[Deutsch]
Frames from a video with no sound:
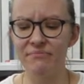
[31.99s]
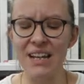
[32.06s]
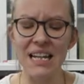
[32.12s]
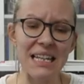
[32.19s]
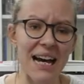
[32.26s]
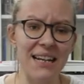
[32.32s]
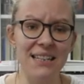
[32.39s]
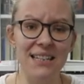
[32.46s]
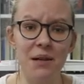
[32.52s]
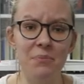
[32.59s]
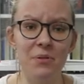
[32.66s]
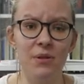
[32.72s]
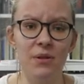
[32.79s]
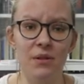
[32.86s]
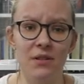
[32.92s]
ja, ich habe
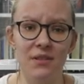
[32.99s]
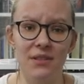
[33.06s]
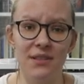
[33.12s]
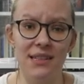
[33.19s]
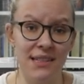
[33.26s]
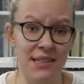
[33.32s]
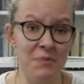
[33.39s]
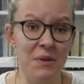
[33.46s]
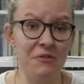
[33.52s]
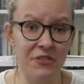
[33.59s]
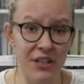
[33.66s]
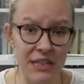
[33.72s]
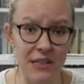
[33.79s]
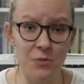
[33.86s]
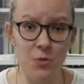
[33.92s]
das ist mein
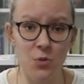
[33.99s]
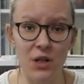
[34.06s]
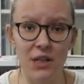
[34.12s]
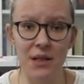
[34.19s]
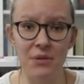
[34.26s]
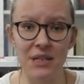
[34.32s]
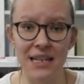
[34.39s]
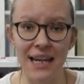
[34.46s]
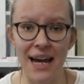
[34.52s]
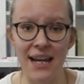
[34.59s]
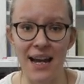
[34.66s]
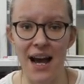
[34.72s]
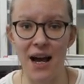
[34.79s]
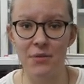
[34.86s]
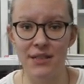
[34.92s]
viertes Buch, an dem ich
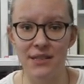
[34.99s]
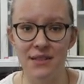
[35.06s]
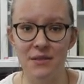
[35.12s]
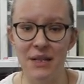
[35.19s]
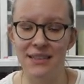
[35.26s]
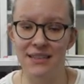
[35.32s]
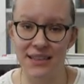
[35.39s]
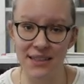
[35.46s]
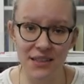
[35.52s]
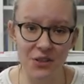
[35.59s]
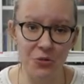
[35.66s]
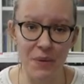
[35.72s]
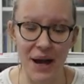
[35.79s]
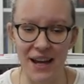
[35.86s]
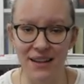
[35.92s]
gerade arbeite, mein dritter
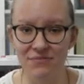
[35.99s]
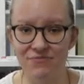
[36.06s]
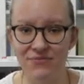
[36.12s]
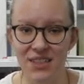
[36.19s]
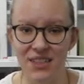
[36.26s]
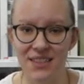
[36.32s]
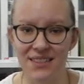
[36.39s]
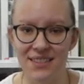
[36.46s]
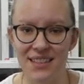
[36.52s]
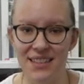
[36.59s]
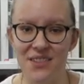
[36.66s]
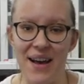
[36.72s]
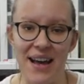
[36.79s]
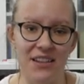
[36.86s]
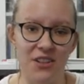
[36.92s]
Roman. Äh, der
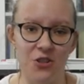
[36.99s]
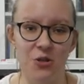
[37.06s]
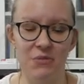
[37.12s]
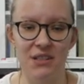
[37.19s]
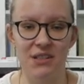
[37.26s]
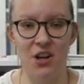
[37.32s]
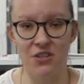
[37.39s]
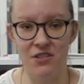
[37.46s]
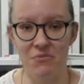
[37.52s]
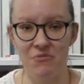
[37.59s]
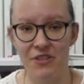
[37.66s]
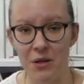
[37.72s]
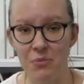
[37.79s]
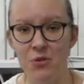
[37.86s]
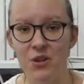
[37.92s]
zweite kommt jetzt raus im
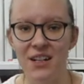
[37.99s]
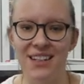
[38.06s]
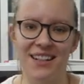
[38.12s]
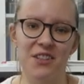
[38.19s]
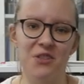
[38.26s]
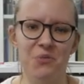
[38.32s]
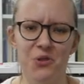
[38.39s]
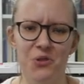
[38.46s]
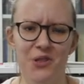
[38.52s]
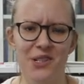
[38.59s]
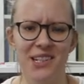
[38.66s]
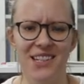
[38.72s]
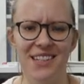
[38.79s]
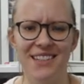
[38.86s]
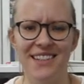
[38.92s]
Februar. Da geht es um
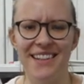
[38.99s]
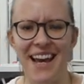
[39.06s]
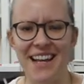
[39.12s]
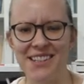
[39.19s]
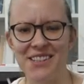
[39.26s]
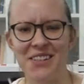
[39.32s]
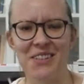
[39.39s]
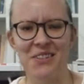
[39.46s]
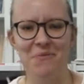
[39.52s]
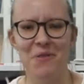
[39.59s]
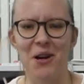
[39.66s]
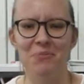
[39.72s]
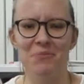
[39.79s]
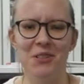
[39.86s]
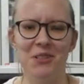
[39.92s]
künstliche Intelligenz, das hat
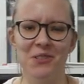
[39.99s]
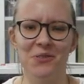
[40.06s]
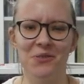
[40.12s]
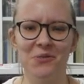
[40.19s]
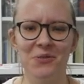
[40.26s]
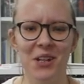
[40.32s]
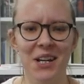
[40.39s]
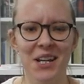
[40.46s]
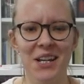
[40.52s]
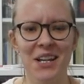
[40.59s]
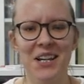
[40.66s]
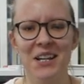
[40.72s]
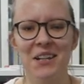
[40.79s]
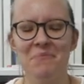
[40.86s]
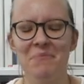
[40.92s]
überhaupt nichts zu tun
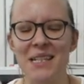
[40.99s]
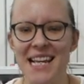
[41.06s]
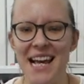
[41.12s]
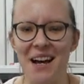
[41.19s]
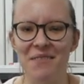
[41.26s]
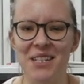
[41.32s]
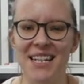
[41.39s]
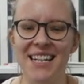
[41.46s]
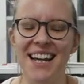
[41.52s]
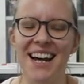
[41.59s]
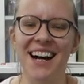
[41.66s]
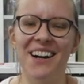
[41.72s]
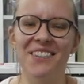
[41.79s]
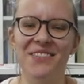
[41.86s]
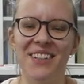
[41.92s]
mit Serbien.
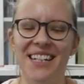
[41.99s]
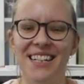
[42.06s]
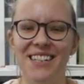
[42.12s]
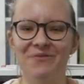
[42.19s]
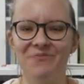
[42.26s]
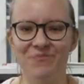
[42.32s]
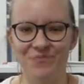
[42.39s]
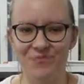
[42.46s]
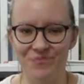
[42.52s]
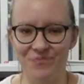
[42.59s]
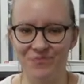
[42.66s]
Aber